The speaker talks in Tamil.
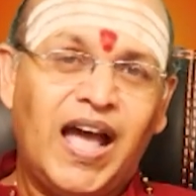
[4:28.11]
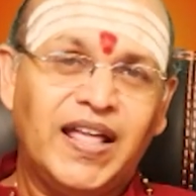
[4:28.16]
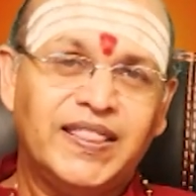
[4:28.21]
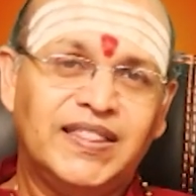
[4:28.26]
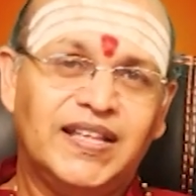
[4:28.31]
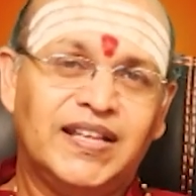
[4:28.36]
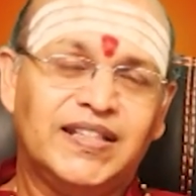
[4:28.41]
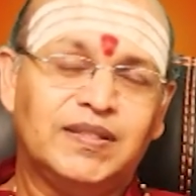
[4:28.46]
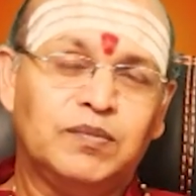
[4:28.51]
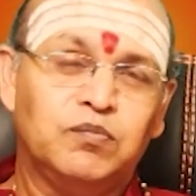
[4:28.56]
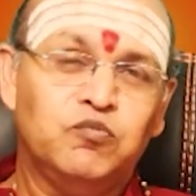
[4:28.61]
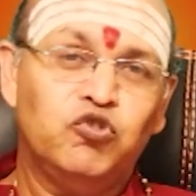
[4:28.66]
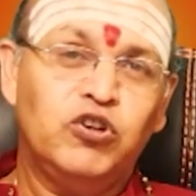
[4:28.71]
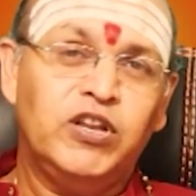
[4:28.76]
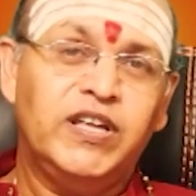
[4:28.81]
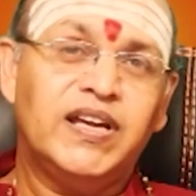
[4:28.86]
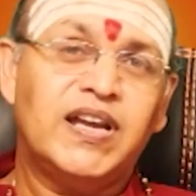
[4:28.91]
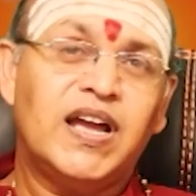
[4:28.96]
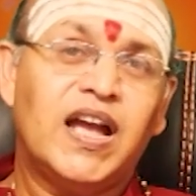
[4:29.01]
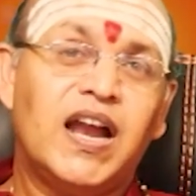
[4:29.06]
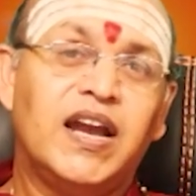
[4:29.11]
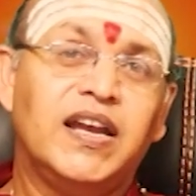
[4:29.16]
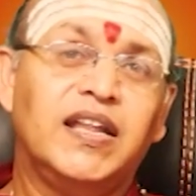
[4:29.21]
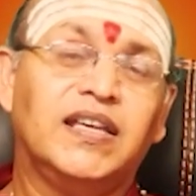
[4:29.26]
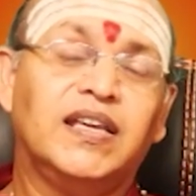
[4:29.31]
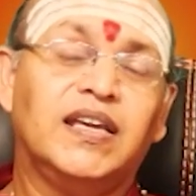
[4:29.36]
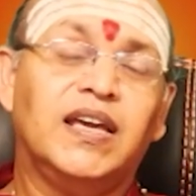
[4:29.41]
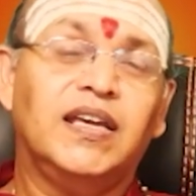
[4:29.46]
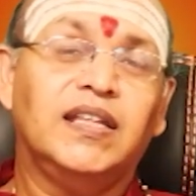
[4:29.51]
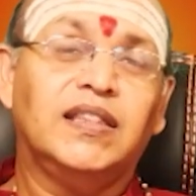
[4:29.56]
அந்த முடி
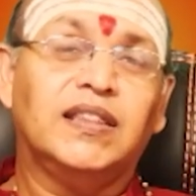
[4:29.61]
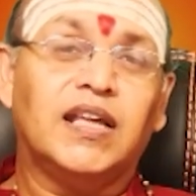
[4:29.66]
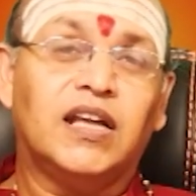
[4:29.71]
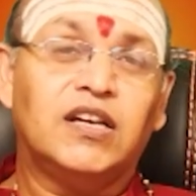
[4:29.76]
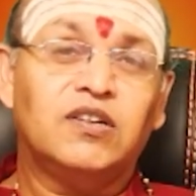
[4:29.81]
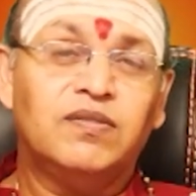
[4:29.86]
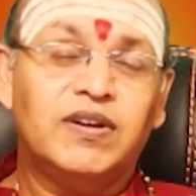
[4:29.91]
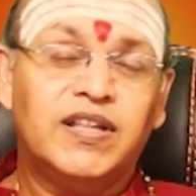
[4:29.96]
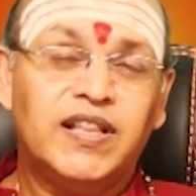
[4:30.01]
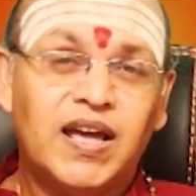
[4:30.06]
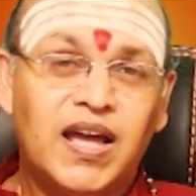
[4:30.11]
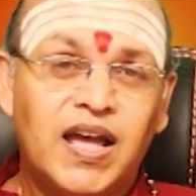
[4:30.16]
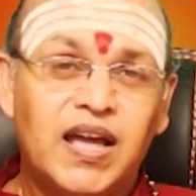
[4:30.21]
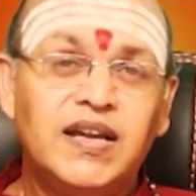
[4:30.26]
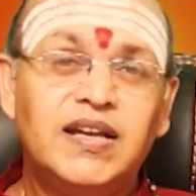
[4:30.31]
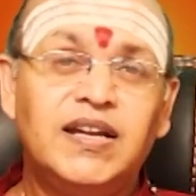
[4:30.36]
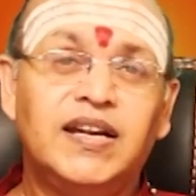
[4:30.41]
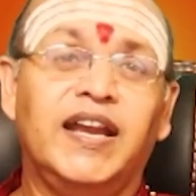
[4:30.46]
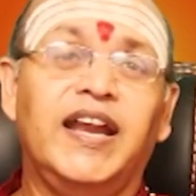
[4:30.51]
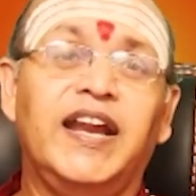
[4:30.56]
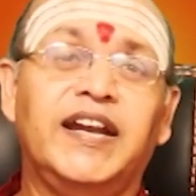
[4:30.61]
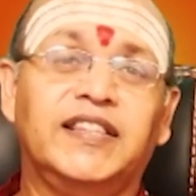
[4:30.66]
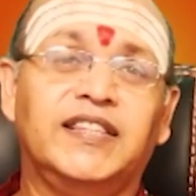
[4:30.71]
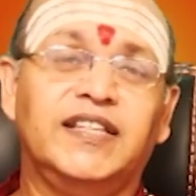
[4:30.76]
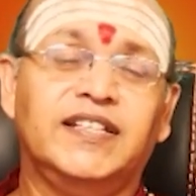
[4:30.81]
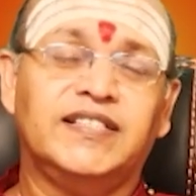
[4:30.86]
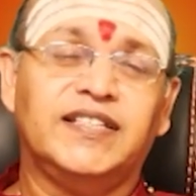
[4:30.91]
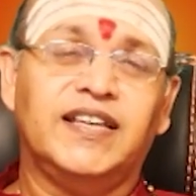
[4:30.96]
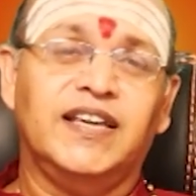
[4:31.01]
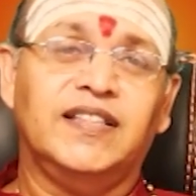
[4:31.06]
காணிக்கை தருவதாக
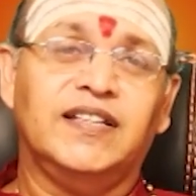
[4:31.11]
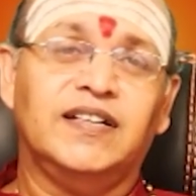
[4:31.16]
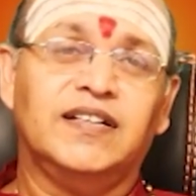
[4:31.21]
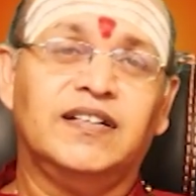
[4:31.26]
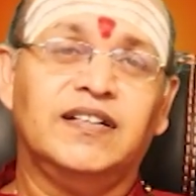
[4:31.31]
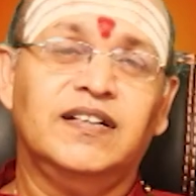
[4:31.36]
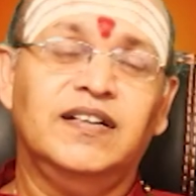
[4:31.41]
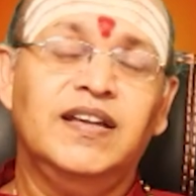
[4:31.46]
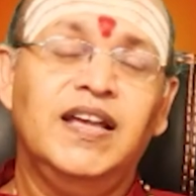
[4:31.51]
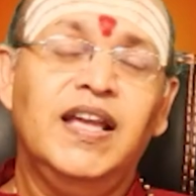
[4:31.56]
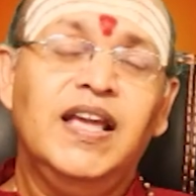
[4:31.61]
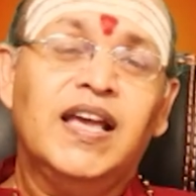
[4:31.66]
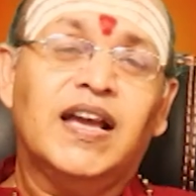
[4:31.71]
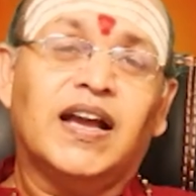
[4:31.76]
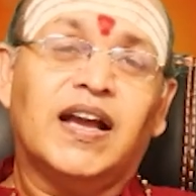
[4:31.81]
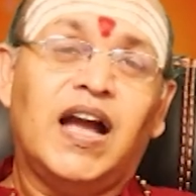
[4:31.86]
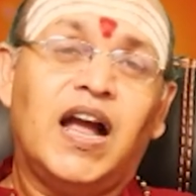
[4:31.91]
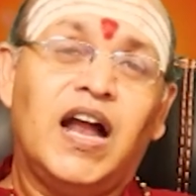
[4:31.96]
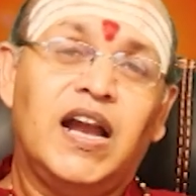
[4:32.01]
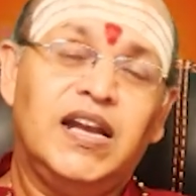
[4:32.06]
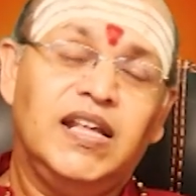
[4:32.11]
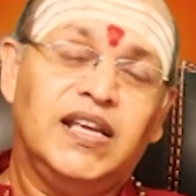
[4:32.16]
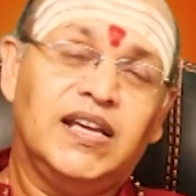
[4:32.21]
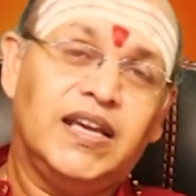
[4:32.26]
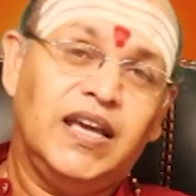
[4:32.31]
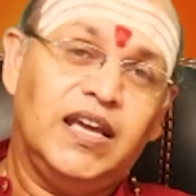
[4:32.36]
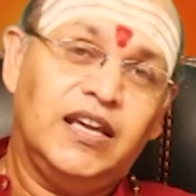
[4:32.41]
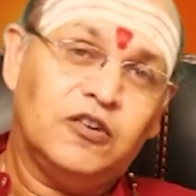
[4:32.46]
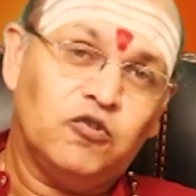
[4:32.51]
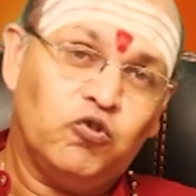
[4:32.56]
நேர்த்தி செய்துட்டு
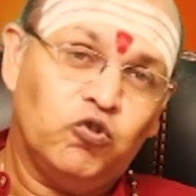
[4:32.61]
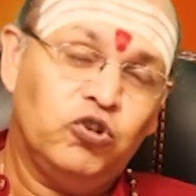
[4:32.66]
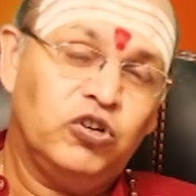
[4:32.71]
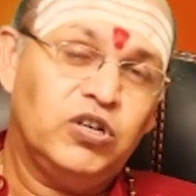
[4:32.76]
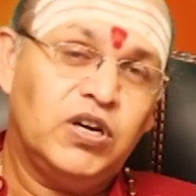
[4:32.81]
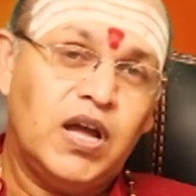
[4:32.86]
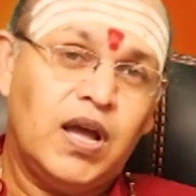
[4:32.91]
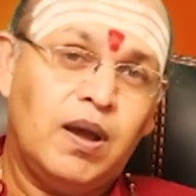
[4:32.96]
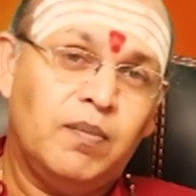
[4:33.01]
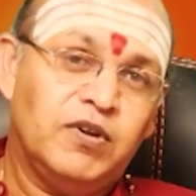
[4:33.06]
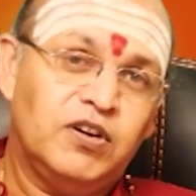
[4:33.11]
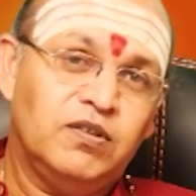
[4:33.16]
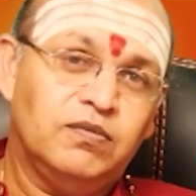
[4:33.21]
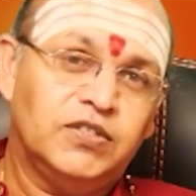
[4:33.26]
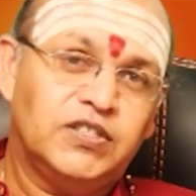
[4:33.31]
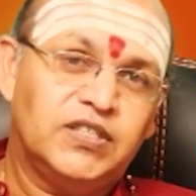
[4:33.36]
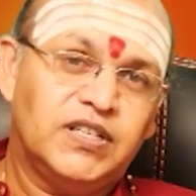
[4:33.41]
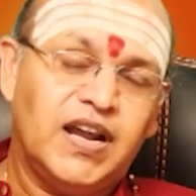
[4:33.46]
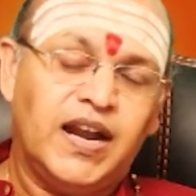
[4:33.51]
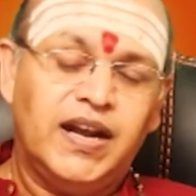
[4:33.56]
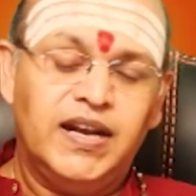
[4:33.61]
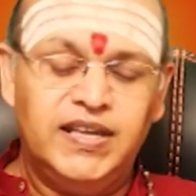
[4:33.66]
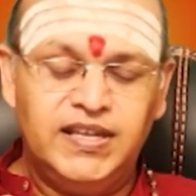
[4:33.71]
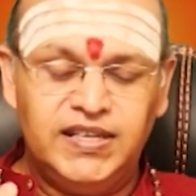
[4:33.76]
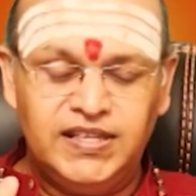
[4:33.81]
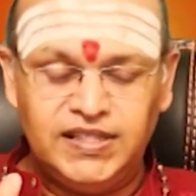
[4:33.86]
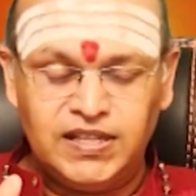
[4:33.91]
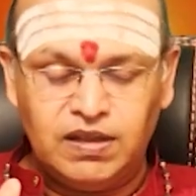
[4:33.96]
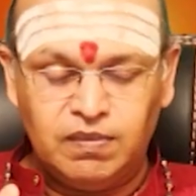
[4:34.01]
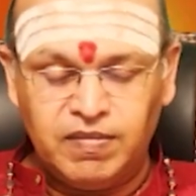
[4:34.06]
காணிக்கை கொடுக்காமல் விட்டால்
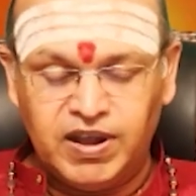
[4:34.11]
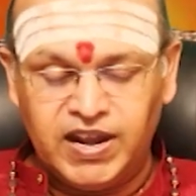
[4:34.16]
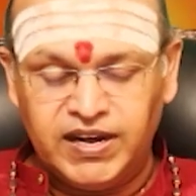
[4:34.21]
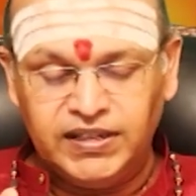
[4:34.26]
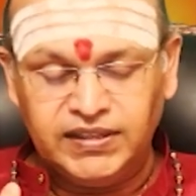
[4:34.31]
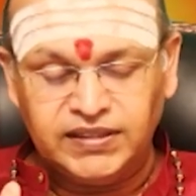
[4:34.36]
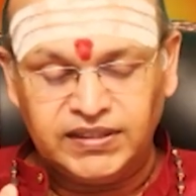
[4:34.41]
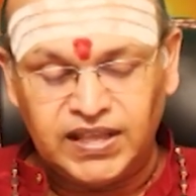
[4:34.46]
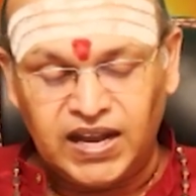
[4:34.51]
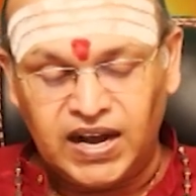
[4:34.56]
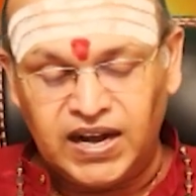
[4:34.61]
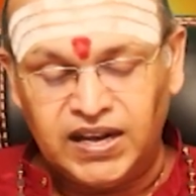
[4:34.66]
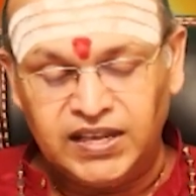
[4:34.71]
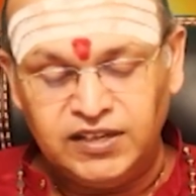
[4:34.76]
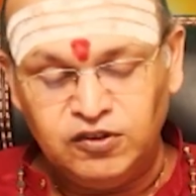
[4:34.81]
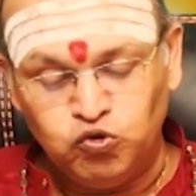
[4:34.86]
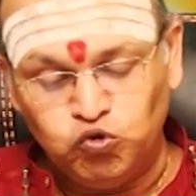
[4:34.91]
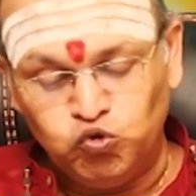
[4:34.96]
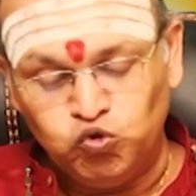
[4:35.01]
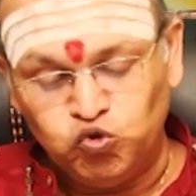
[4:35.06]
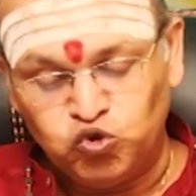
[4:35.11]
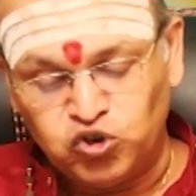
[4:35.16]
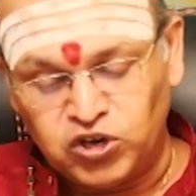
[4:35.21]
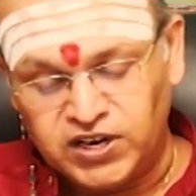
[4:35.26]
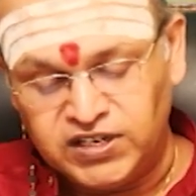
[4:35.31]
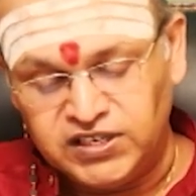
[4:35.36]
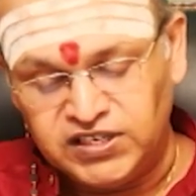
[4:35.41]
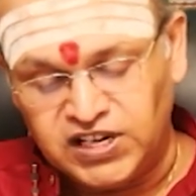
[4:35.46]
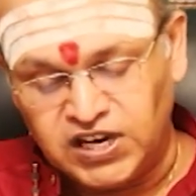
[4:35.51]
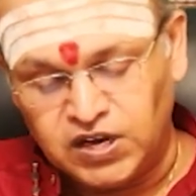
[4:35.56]
இந்த மாதிரி தலை
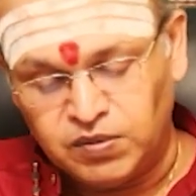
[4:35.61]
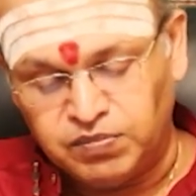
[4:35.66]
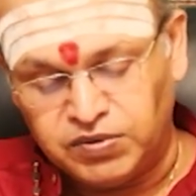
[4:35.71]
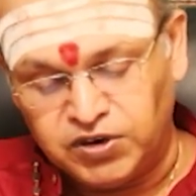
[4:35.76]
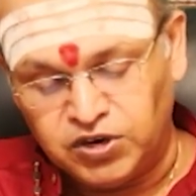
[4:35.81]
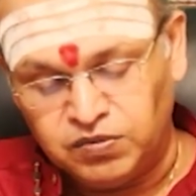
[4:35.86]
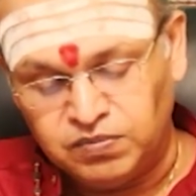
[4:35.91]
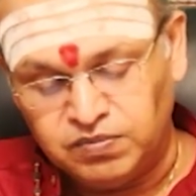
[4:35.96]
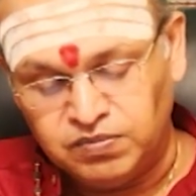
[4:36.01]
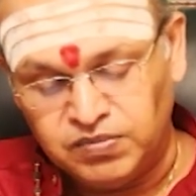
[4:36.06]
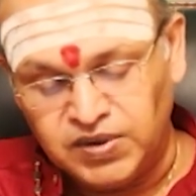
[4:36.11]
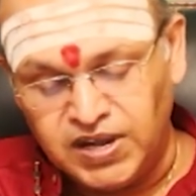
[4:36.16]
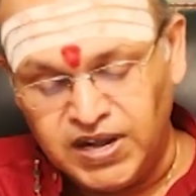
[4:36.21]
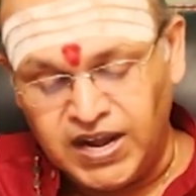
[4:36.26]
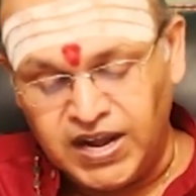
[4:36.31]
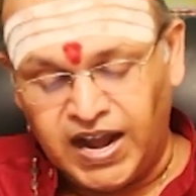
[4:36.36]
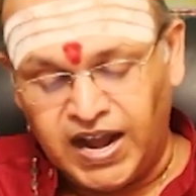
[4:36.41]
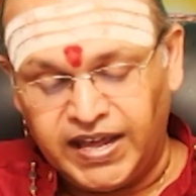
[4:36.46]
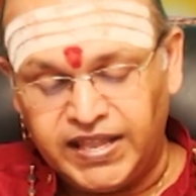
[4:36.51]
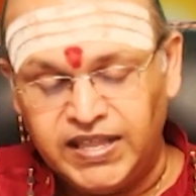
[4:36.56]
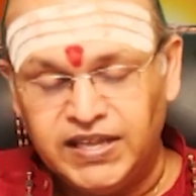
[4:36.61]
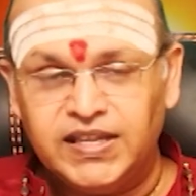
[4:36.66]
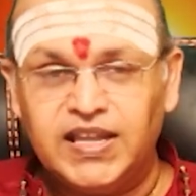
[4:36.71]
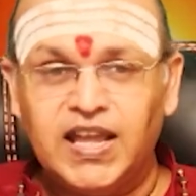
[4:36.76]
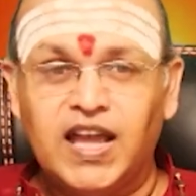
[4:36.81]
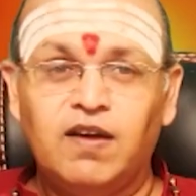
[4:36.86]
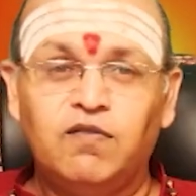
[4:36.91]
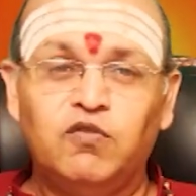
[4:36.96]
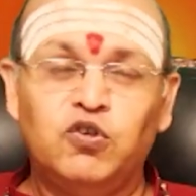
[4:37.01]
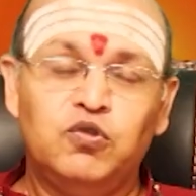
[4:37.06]
ஊறல் ஏற்படும் அதை
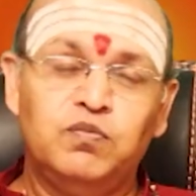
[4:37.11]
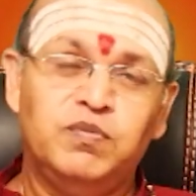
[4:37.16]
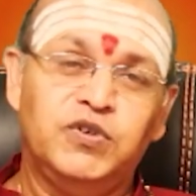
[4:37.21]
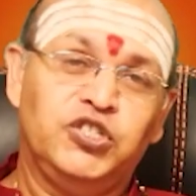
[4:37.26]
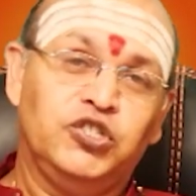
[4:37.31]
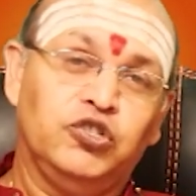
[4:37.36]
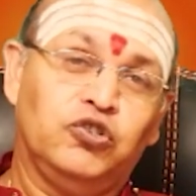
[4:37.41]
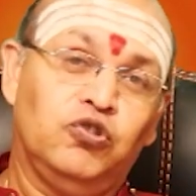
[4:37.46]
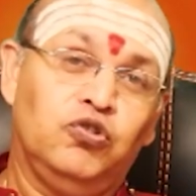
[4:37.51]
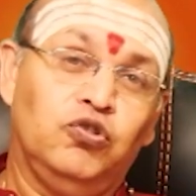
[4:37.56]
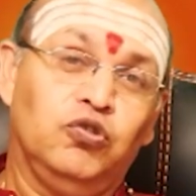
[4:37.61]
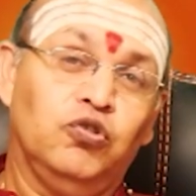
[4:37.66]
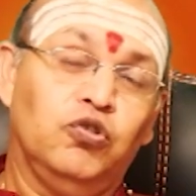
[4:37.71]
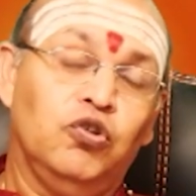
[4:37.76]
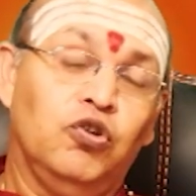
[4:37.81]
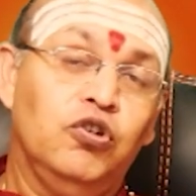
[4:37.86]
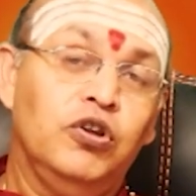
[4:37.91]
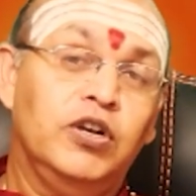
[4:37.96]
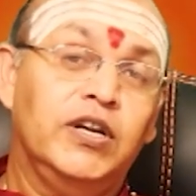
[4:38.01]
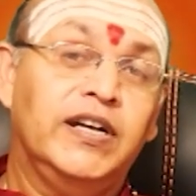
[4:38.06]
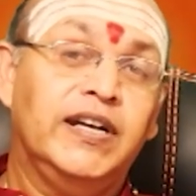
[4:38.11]
ஞாபகம் வச்சுக்கொள்ளுங்கோ